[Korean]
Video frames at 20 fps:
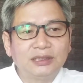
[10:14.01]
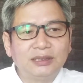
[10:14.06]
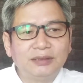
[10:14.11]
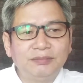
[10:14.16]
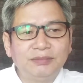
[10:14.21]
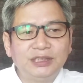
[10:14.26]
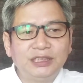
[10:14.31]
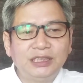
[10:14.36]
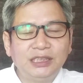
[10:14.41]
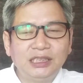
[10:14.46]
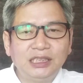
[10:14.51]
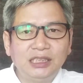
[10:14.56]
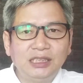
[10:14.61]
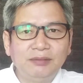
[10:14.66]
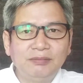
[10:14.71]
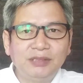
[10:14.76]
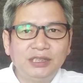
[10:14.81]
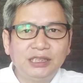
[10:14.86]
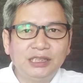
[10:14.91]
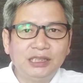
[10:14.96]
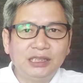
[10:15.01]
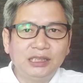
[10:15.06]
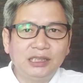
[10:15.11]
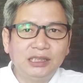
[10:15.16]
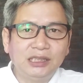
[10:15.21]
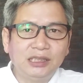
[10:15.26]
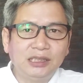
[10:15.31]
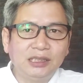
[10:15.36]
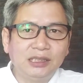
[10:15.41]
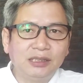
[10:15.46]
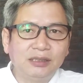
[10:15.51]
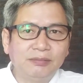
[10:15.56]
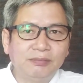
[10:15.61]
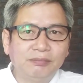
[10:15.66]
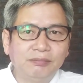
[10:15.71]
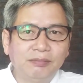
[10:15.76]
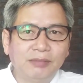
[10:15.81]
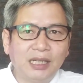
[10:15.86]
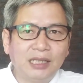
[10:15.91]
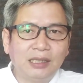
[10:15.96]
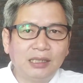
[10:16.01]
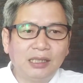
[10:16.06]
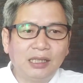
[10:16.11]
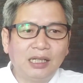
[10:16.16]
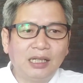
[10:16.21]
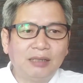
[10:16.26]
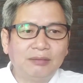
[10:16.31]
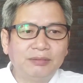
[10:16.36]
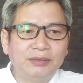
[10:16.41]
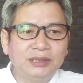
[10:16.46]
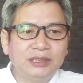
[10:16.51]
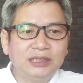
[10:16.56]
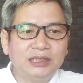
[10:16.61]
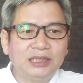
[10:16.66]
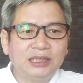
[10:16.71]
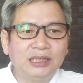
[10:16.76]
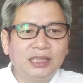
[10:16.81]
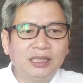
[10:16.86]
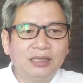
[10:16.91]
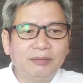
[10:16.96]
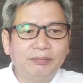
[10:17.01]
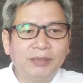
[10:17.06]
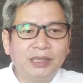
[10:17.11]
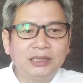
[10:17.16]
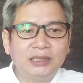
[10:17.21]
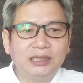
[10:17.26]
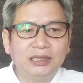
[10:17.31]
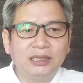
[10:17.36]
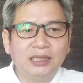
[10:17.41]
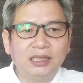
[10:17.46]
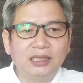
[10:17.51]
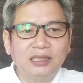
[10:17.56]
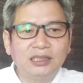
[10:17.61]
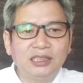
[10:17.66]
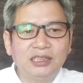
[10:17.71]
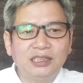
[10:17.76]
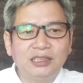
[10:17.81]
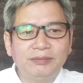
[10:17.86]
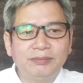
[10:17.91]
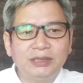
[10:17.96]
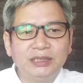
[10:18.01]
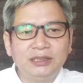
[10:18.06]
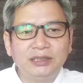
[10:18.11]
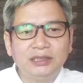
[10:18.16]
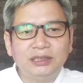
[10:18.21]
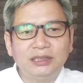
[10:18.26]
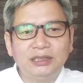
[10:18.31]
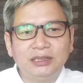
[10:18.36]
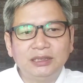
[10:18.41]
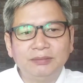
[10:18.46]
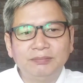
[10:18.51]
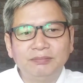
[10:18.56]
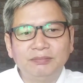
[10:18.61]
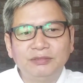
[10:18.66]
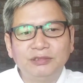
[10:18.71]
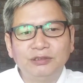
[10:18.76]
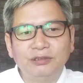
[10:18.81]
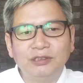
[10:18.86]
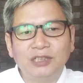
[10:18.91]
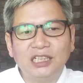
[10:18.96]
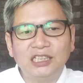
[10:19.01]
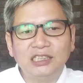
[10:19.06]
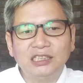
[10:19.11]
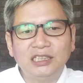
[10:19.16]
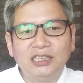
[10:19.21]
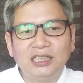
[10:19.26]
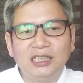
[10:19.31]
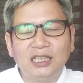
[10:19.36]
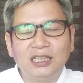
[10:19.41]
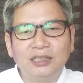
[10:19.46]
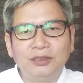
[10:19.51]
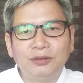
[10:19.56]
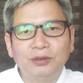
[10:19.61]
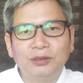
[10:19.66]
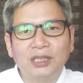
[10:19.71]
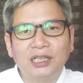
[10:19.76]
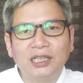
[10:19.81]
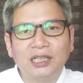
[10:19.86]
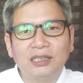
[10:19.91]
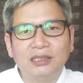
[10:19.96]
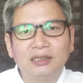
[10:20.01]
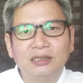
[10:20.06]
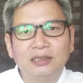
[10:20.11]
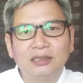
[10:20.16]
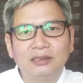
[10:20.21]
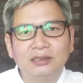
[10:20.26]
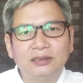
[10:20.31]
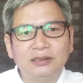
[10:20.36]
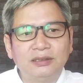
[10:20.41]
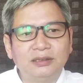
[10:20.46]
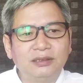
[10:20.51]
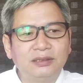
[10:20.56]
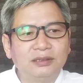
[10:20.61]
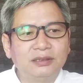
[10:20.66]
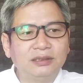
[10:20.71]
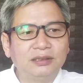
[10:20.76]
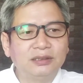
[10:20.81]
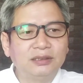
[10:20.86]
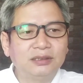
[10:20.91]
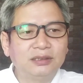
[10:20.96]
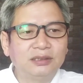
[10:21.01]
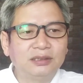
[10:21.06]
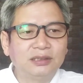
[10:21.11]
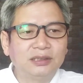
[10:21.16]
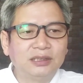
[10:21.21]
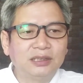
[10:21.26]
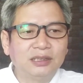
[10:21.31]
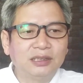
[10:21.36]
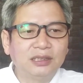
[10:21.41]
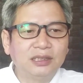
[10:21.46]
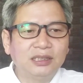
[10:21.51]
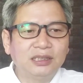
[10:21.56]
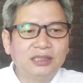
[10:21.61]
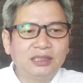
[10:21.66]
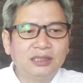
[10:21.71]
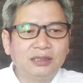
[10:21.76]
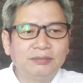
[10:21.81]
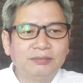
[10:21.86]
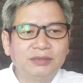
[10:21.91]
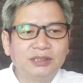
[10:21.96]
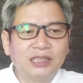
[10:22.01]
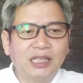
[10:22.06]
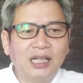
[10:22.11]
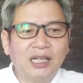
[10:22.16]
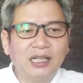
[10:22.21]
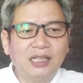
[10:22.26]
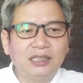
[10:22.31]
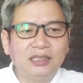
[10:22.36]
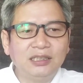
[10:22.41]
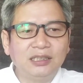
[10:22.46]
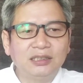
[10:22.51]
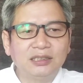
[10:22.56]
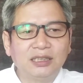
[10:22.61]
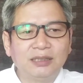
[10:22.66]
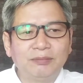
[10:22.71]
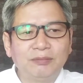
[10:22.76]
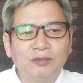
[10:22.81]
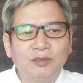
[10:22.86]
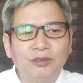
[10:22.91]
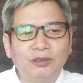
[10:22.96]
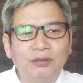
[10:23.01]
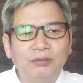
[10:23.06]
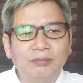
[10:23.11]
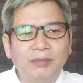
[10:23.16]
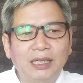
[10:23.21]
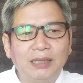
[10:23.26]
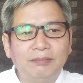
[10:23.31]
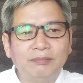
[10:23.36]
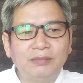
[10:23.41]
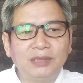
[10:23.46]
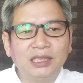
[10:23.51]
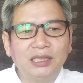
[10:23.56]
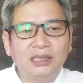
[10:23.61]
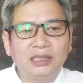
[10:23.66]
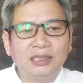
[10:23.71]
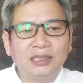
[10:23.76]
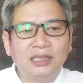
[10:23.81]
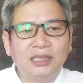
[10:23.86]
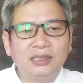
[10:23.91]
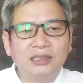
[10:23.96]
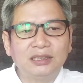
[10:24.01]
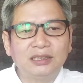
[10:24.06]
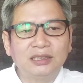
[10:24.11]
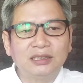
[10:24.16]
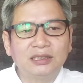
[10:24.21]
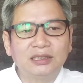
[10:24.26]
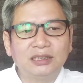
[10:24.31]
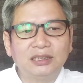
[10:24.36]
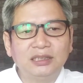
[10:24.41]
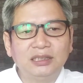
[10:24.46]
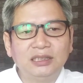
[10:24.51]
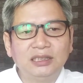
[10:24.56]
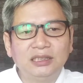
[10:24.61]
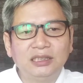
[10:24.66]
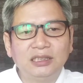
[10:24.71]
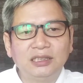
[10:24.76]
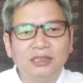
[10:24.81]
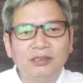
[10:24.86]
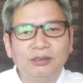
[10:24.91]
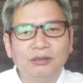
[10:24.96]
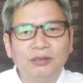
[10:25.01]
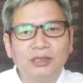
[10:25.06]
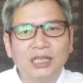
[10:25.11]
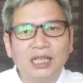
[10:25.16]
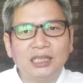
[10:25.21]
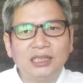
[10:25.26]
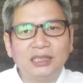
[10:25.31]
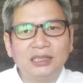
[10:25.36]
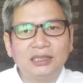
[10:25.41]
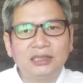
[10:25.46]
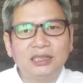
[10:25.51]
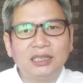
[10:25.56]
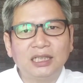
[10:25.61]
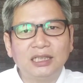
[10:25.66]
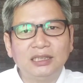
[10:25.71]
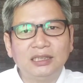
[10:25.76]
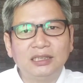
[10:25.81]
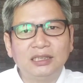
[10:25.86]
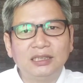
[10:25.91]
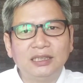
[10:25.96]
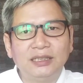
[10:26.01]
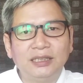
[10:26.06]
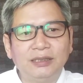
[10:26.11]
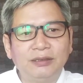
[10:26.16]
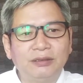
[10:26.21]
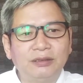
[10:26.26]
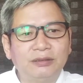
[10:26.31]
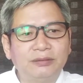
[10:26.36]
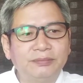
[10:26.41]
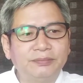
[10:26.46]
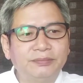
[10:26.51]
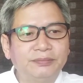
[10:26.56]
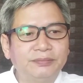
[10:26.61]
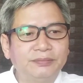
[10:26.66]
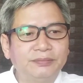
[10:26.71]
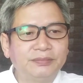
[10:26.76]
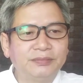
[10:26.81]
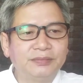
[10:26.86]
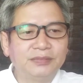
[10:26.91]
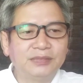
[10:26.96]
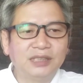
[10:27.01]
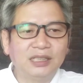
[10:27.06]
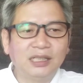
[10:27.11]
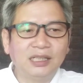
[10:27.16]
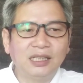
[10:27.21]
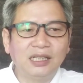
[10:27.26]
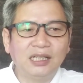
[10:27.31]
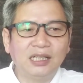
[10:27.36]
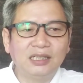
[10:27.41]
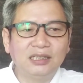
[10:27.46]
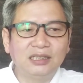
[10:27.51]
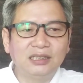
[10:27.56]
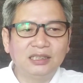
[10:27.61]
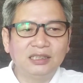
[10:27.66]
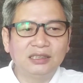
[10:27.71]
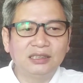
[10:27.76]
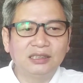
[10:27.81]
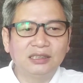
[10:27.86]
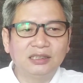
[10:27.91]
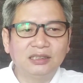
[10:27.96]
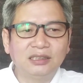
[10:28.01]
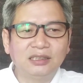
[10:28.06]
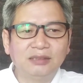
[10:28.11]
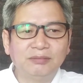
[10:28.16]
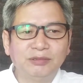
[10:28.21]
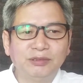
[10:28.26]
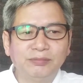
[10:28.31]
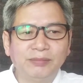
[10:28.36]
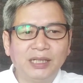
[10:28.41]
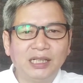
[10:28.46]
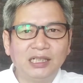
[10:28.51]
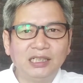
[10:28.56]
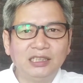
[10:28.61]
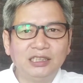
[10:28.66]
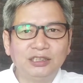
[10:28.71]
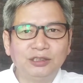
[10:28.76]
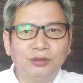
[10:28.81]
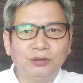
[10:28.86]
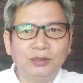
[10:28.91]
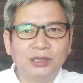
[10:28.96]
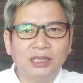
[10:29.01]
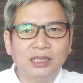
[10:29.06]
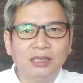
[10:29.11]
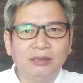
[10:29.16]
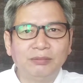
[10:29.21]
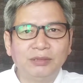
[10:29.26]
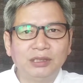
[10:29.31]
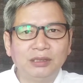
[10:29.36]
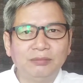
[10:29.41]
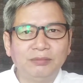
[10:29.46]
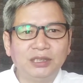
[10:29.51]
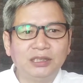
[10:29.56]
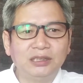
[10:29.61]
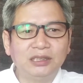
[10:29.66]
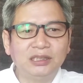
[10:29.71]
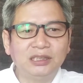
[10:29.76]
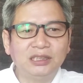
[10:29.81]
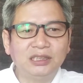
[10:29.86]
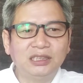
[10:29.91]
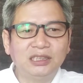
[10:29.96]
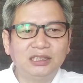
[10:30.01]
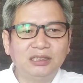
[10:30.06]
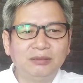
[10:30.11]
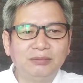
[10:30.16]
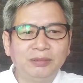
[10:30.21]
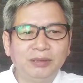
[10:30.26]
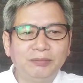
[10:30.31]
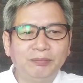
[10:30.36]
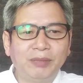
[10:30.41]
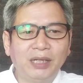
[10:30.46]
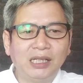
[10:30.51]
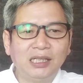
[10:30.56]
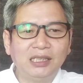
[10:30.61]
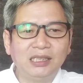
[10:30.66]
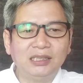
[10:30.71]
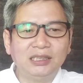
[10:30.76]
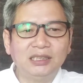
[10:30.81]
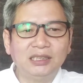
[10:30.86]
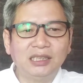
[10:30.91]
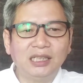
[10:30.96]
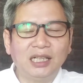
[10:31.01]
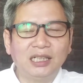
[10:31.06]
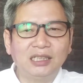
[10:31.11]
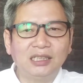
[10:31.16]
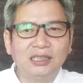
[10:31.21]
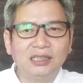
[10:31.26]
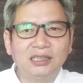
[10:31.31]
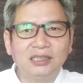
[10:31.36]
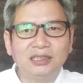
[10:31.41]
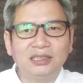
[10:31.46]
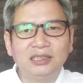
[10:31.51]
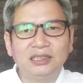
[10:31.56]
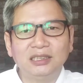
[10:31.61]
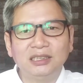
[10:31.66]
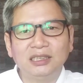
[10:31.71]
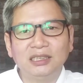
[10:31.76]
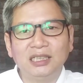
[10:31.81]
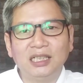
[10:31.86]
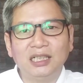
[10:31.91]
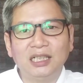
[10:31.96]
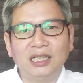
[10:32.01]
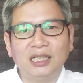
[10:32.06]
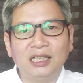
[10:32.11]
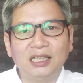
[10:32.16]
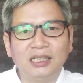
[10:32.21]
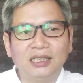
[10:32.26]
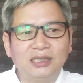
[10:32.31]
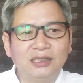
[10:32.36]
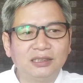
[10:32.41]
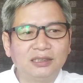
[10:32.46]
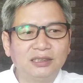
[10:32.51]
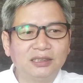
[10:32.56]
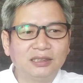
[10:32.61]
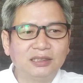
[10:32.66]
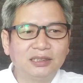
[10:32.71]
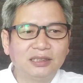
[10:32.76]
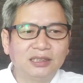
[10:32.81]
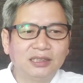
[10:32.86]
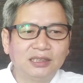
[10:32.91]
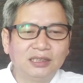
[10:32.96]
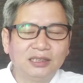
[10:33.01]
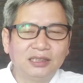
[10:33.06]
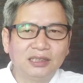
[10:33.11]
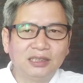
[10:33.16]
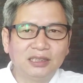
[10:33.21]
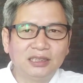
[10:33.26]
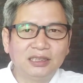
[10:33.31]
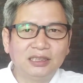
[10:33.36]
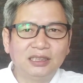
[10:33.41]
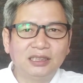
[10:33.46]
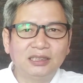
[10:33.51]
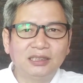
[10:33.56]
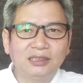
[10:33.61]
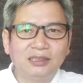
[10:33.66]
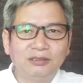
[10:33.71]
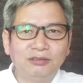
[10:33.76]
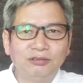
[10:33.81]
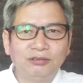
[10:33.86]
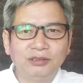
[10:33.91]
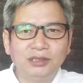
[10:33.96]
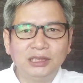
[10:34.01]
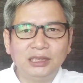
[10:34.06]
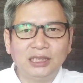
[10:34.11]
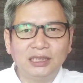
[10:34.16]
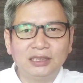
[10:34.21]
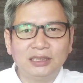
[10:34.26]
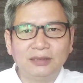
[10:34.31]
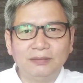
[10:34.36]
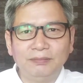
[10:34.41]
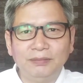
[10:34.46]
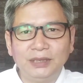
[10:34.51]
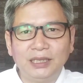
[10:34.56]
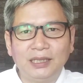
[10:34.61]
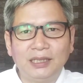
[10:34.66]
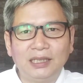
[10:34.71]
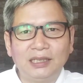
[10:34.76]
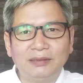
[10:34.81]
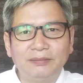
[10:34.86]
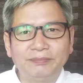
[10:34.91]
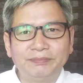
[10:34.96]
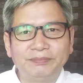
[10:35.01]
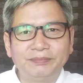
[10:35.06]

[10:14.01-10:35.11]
김시림 시인이 엄마, 아버지께 바친다는 이번 시집 물갈퀴가 돋아난 은 이처럼 사리어 깊고 마음 따뜻한 정서의 시들로 가득 차 있는데요. 제가 여기서 너무 많이 소개해버리면 시집이 팔리지 않을 것이기에 여기서 줄이겠습니다.